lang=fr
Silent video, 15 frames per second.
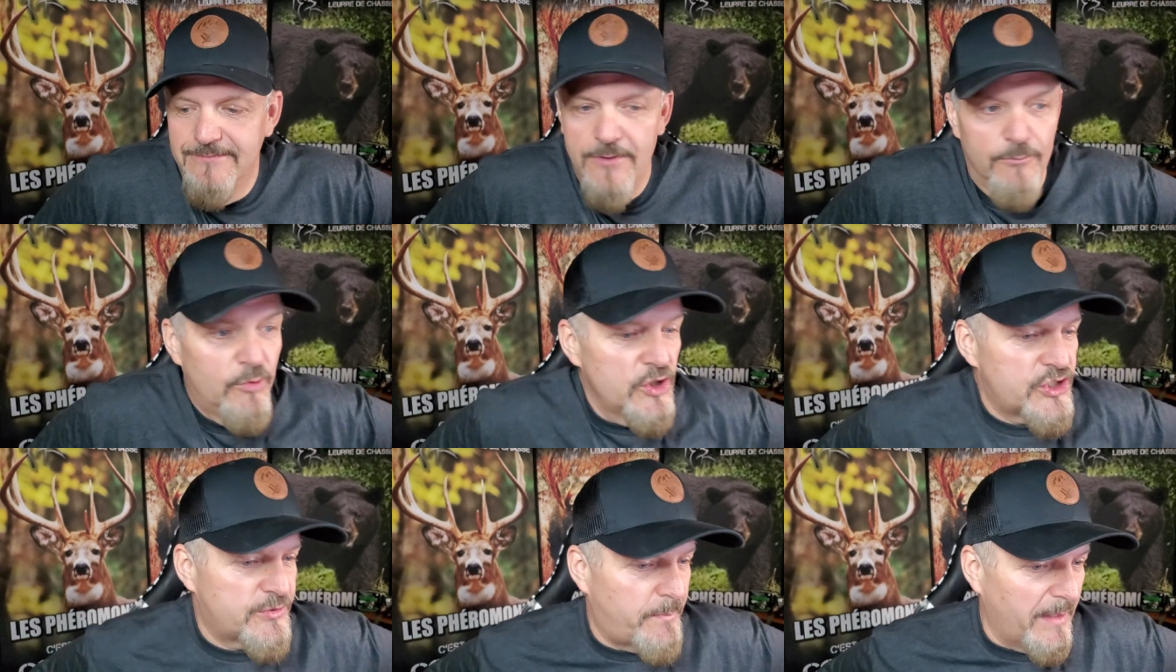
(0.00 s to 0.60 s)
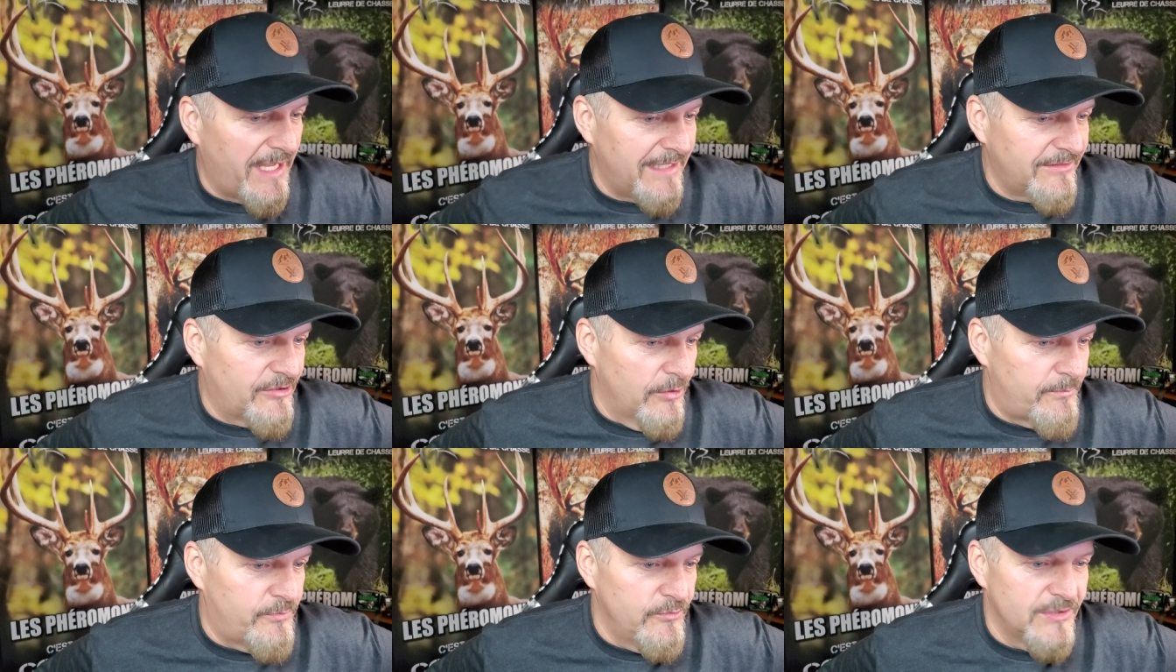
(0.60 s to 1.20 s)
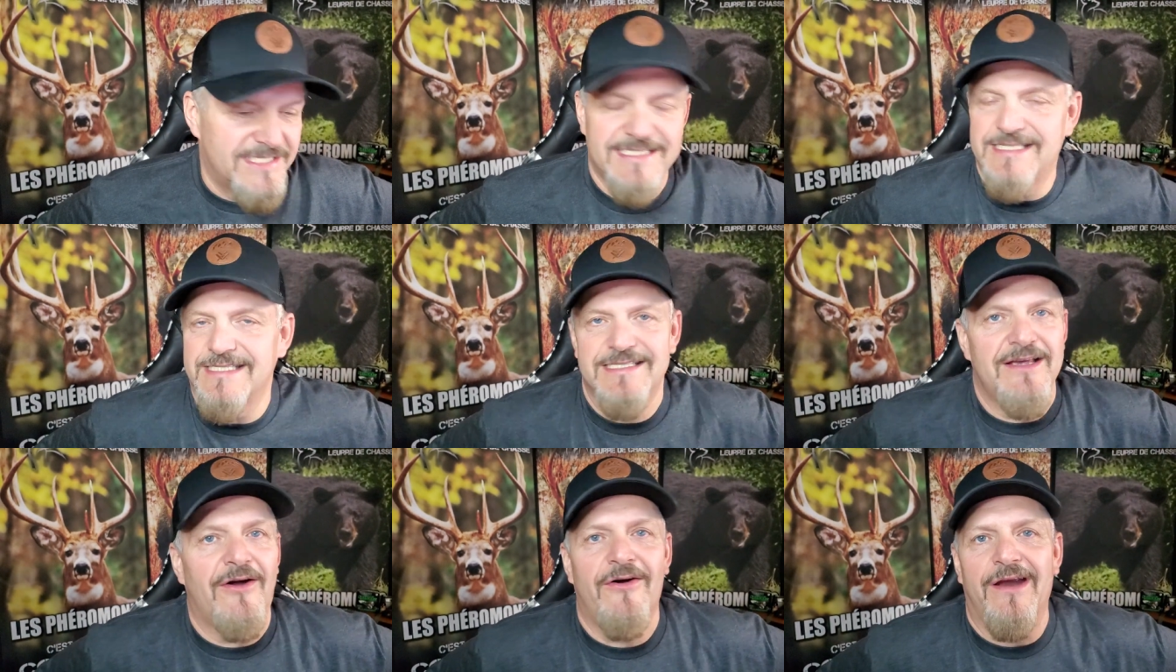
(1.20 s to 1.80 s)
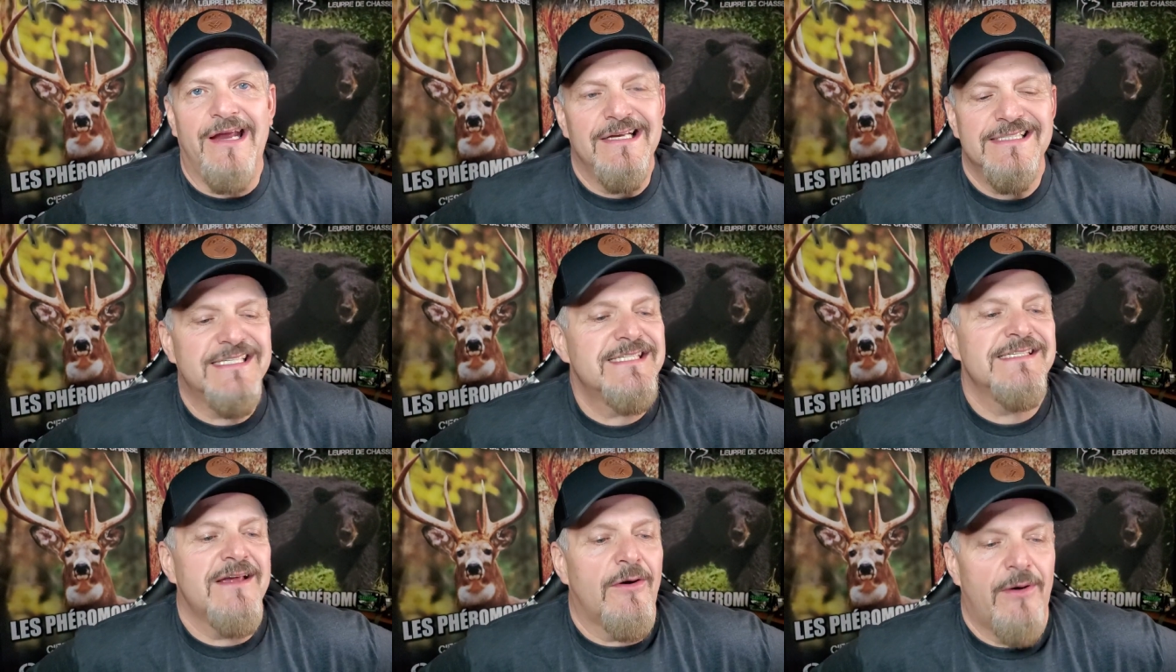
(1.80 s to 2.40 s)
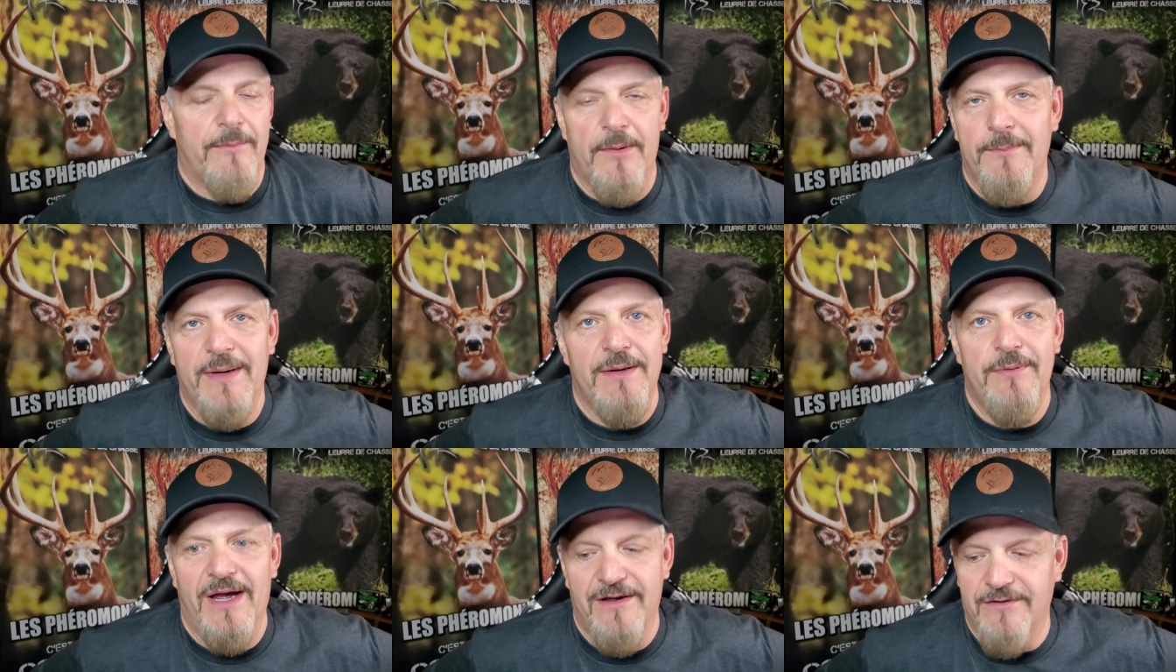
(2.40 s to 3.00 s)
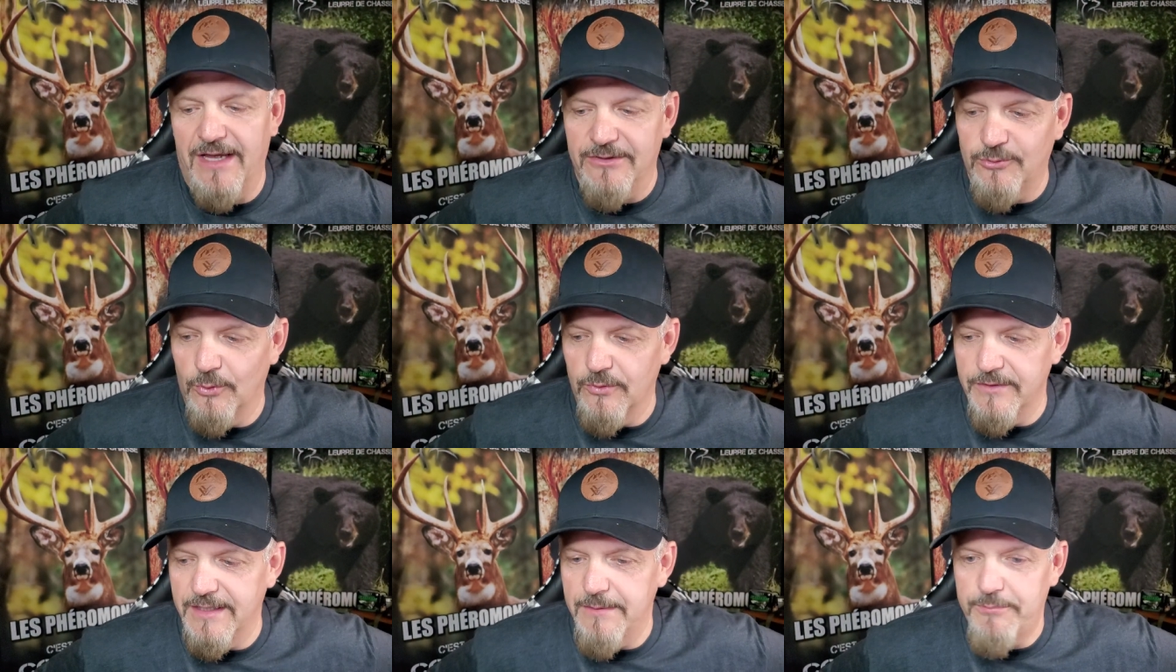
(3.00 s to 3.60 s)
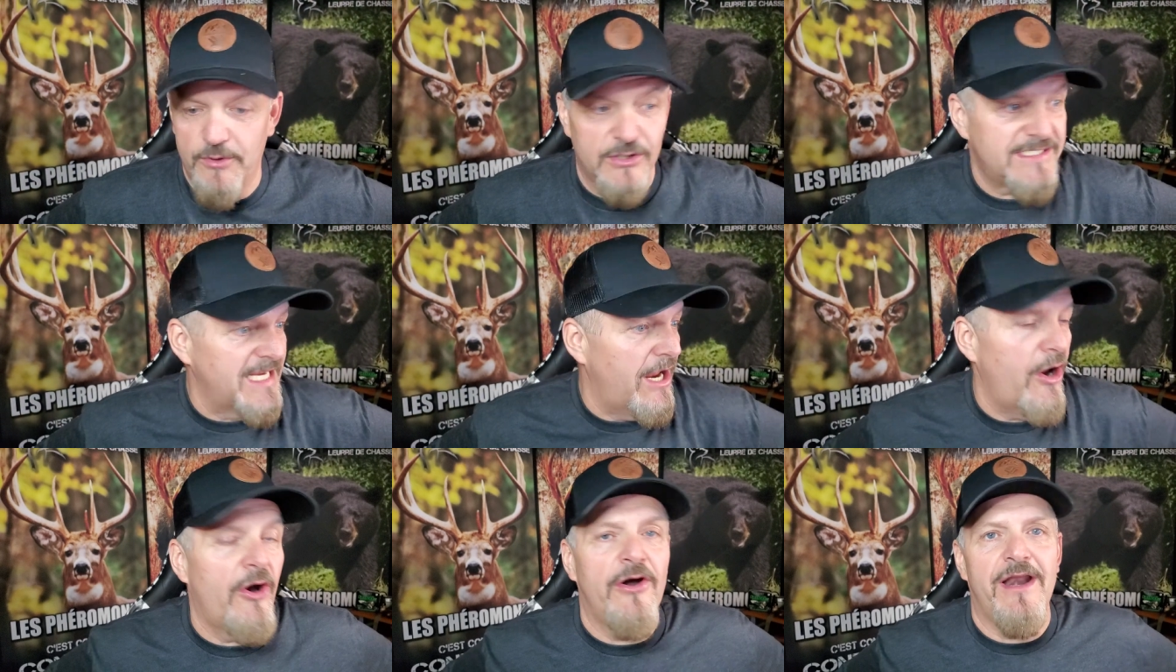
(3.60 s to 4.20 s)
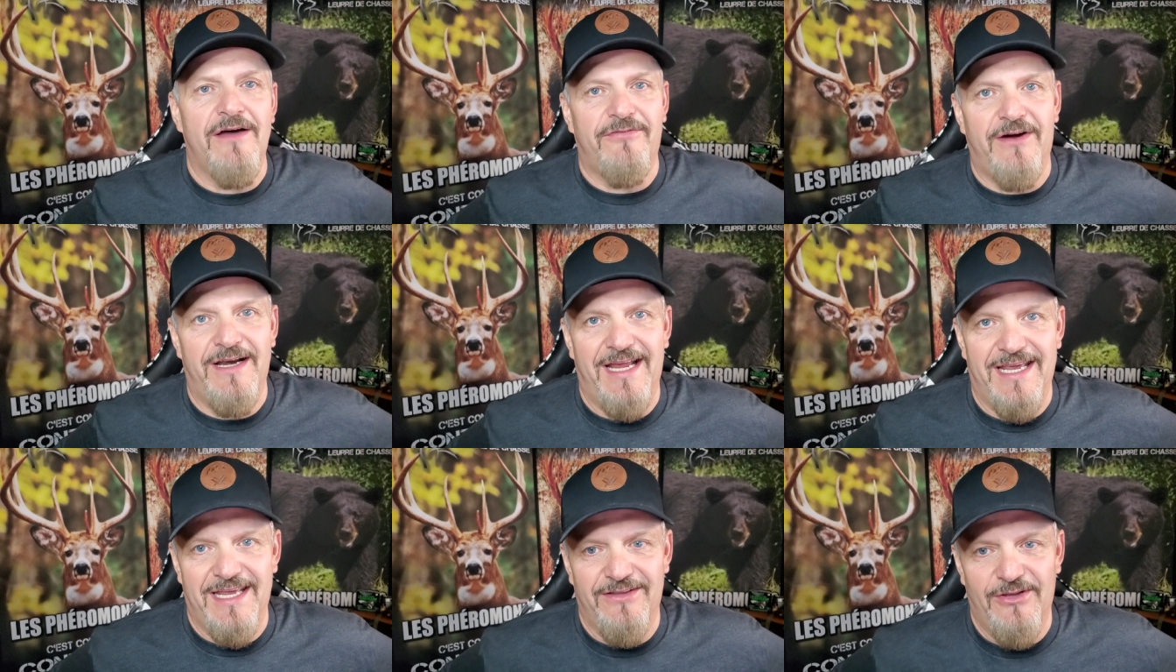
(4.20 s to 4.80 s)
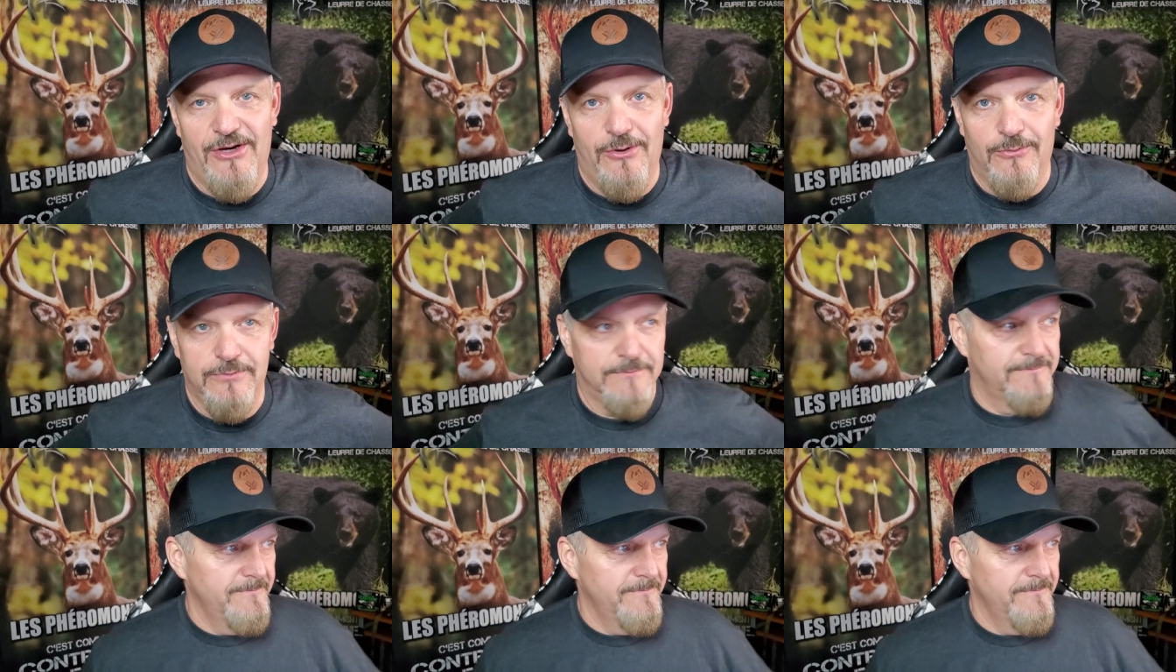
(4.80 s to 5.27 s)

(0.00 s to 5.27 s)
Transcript: Moi je suis prête depuis 6 heures à euh, 6 heures à peu près à, tourner, puis là c'est un affaire en arrière de l'autre.